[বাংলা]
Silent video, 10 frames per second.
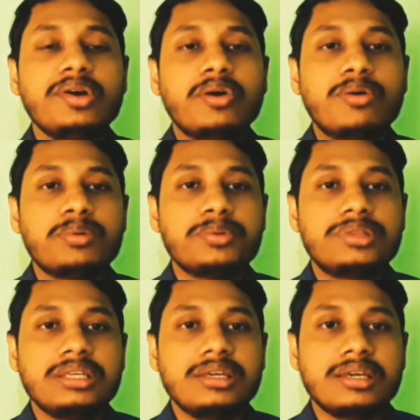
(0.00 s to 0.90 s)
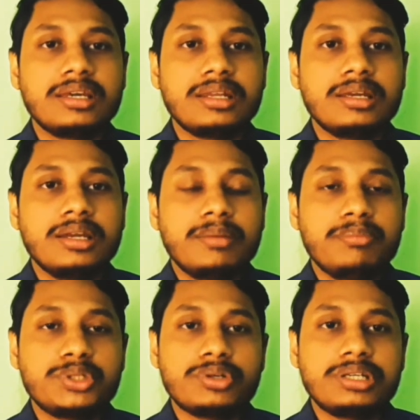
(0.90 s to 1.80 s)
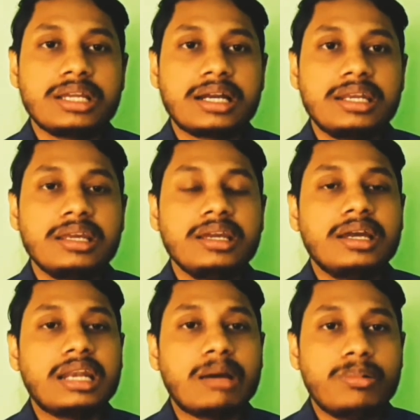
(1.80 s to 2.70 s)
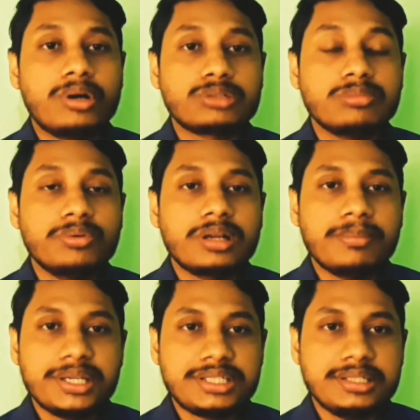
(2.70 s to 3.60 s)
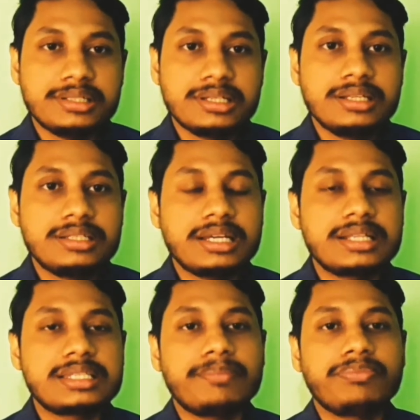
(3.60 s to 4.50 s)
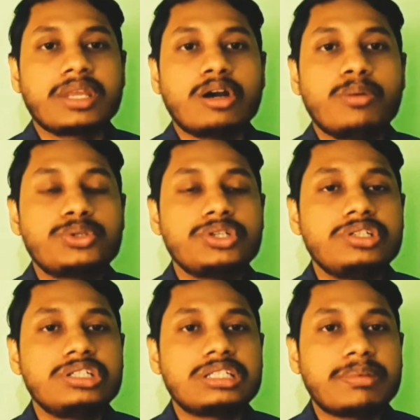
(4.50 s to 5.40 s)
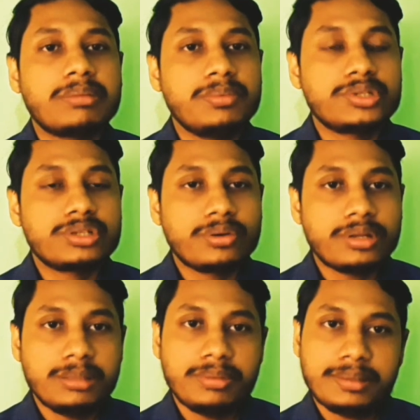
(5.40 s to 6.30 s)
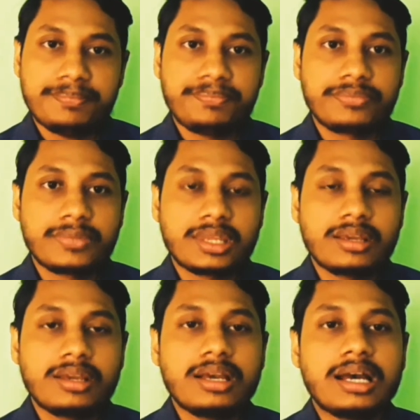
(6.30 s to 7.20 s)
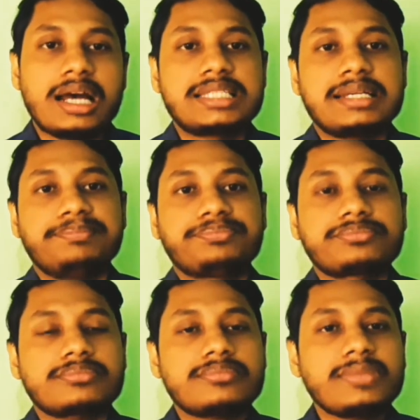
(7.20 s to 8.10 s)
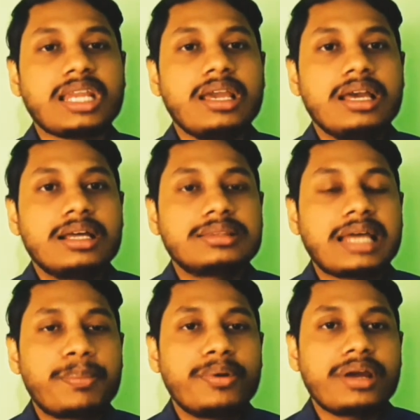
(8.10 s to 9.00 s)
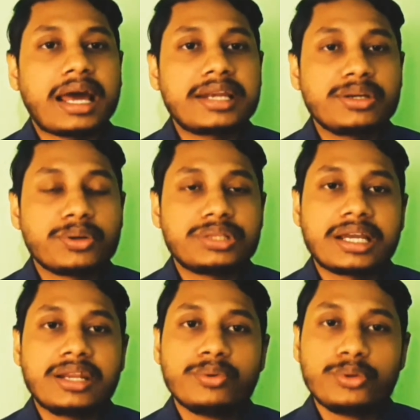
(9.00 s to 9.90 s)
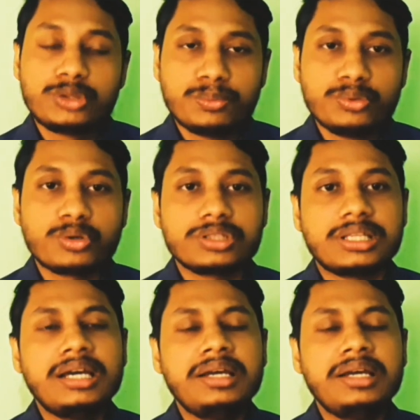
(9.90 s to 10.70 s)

উপবৃত্তির বিষয়টি এখানে না পাওয়ার সম্ভাবনা বেশি ঠিক আছে অবশ্যই জিনিসটা আপনারা বিবেচনা করে দিবেন আচ্ছা তারপর আরেকটি কথা এখানে গুরুত্বপূর্ণ কথা